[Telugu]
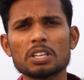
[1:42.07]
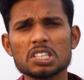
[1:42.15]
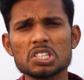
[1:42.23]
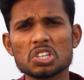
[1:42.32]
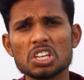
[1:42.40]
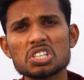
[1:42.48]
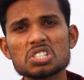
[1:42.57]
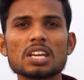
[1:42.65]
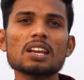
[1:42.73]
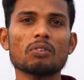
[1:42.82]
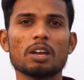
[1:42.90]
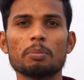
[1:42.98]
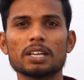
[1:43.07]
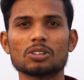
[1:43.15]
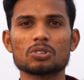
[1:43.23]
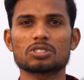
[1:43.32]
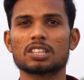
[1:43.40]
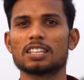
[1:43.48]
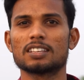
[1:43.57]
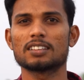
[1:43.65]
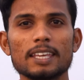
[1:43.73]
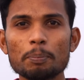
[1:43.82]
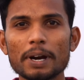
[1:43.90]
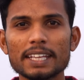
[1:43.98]
మంచి స్ట్రీట్ స్టైల్ వైబ్ అయితే వస్తుంది
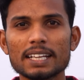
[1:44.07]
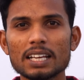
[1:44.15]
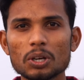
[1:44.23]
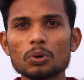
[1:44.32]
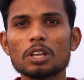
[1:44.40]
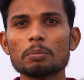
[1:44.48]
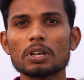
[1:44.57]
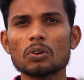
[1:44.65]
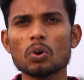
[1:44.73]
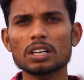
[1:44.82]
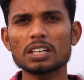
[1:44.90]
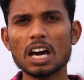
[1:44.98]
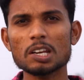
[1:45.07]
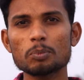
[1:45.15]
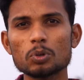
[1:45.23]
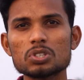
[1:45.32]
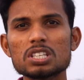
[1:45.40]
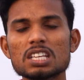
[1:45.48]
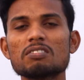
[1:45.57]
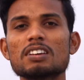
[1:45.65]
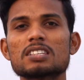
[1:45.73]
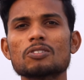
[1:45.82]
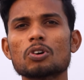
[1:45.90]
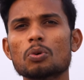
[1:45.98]
ఈ పర్టికులర్ హుడీ మీద ఒక డార్క్ బ్లూ జీన్
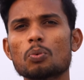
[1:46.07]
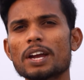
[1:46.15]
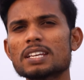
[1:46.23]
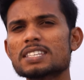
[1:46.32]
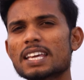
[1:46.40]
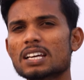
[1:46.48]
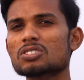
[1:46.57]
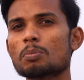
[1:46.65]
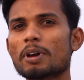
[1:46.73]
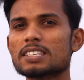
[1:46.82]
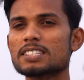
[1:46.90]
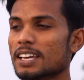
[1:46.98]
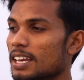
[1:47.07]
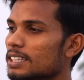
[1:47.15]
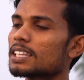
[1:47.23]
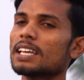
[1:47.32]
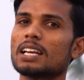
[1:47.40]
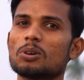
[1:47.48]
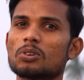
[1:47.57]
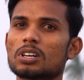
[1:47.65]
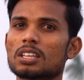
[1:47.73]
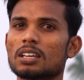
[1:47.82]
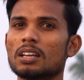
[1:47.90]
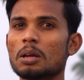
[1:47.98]
వేసి ఒక వైట్ స్నేకర్స్ తో మ్యాచ్ చేయగలిగితే ఎలా
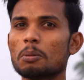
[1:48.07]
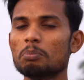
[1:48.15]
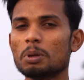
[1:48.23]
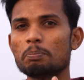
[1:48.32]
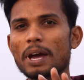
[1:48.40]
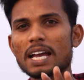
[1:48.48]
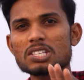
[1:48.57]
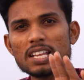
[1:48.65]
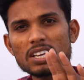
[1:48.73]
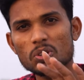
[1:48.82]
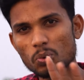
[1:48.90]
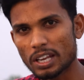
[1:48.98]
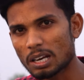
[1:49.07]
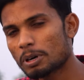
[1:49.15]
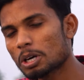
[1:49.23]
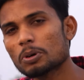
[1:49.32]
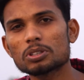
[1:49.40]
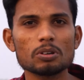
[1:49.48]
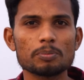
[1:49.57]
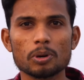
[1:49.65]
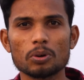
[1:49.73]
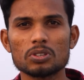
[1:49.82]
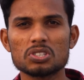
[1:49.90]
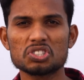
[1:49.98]
ఉంటుంది మీ బ్యాచ్ లో నువ్వు నిలబడిపోతావు బ్రో
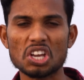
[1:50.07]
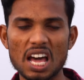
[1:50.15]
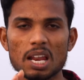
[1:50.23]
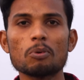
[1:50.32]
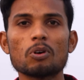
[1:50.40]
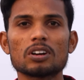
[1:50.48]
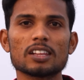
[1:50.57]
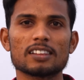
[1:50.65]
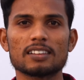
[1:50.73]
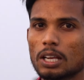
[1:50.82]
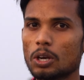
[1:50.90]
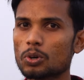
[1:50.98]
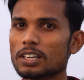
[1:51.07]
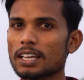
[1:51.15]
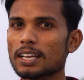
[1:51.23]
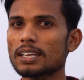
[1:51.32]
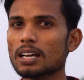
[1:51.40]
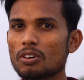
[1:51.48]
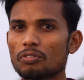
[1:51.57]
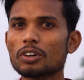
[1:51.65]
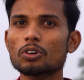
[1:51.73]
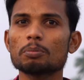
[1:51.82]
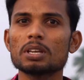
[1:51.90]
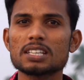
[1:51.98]
చాలా బాగుంటుంది ఈ లుక్ కి తగ్గట్టు కంఫర్ట్
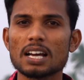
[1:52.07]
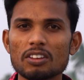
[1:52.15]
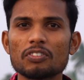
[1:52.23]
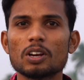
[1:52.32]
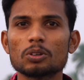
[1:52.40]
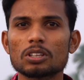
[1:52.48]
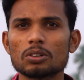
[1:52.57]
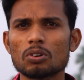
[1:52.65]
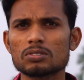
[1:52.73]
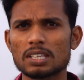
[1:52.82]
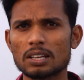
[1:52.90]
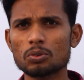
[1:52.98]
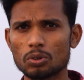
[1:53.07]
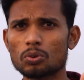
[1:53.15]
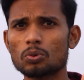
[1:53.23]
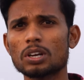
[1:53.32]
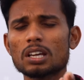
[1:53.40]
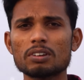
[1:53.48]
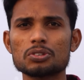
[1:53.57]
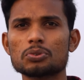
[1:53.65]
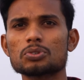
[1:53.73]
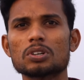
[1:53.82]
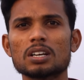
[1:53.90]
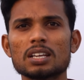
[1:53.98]
కూడా మీరు చాలా ఫీల్ అవుతారు ఒకసారి కొనుక్కున్నాక
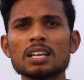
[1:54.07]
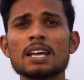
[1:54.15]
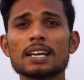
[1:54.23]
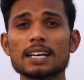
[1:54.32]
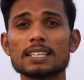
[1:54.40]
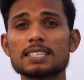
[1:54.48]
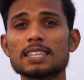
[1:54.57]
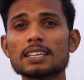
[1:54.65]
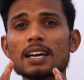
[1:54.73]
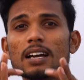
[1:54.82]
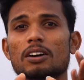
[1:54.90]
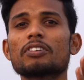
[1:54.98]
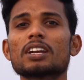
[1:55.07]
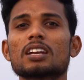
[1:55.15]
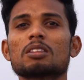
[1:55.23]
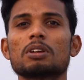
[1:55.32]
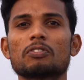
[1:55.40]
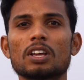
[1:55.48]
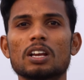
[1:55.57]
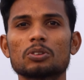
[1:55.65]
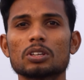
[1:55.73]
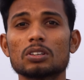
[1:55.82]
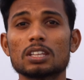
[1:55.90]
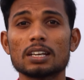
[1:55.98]
వేసుకొని చూడండి ఖచ్చితంగా కంఫర్ట్ అనేది మీరు ఫీల్
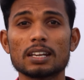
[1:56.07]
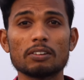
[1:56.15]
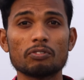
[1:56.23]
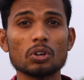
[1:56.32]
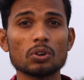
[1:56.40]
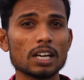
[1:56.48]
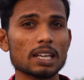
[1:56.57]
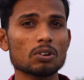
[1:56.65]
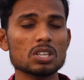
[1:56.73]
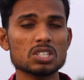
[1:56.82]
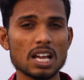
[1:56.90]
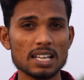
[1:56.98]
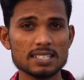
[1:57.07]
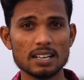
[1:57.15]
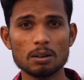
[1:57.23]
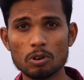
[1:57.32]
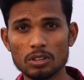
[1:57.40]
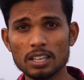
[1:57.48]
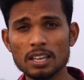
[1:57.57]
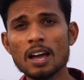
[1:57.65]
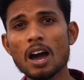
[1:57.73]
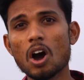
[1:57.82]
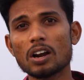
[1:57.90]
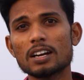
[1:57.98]
అవుతారు దీని రివ్యూ రేటింగ్ కూడా చాలా చాలా బాగుంది
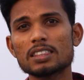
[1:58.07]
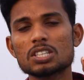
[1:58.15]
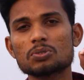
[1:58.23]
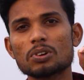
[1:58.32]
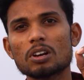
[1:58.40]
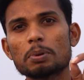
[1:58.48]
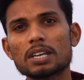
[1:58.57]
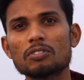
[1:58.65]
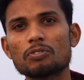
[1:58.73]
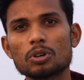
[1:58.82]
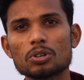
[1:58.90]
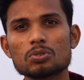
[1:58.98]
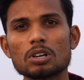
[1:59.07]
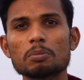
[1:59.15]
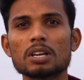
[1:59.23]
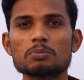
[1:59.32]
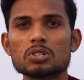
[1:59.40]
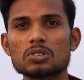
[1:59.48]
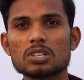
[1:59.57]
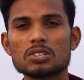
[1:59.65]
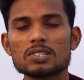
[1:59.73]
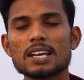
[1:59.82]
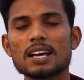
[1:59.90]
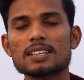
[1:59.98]
ఆల్రెడీ తీసుకున్న వాళ్ళు పెట్టిన ఫొటోస్ కూడా మీరు అబ్జర్వ్
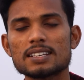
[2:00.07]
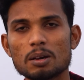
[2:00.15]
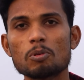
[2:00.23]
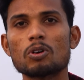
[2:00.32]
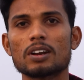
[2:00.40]
చేయొచ్చు చాలా చాలా చాలా